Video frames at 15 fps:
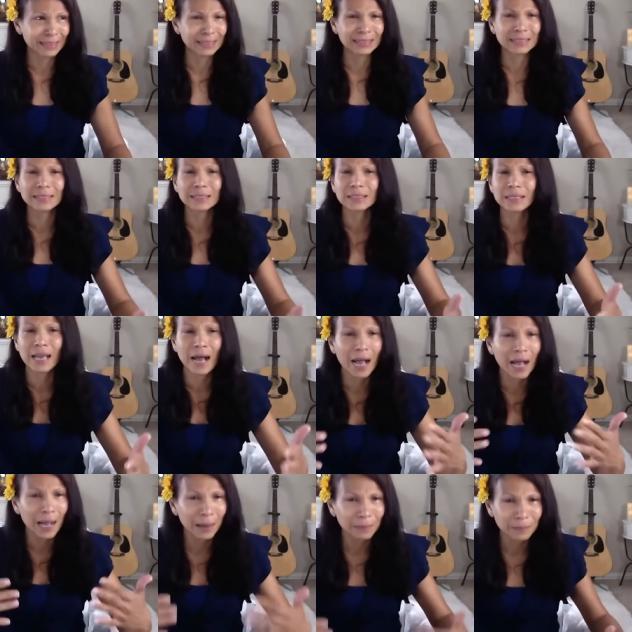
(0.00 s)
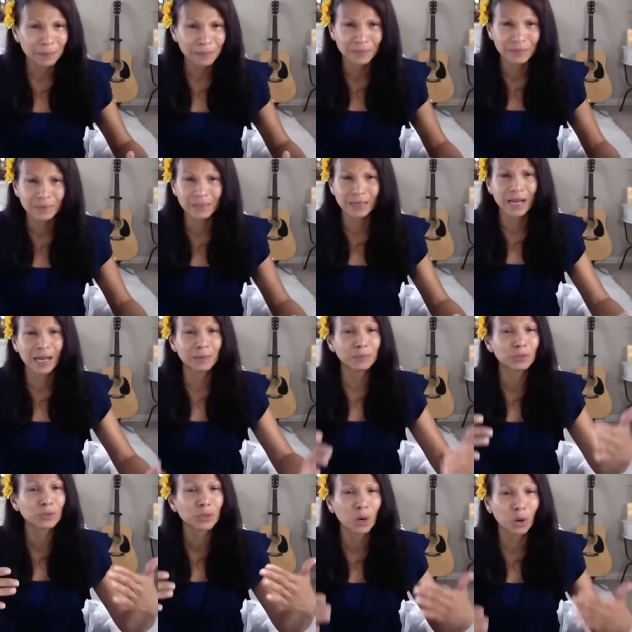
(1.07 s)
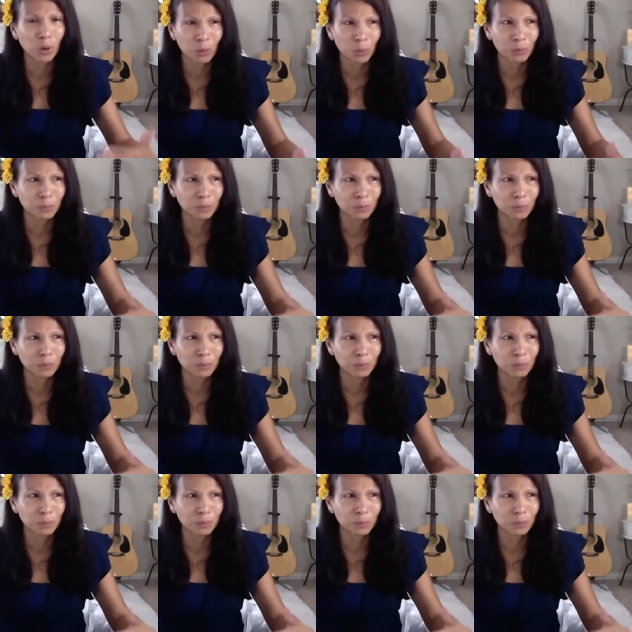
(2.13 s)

chodź, chodź, jesteś w domu.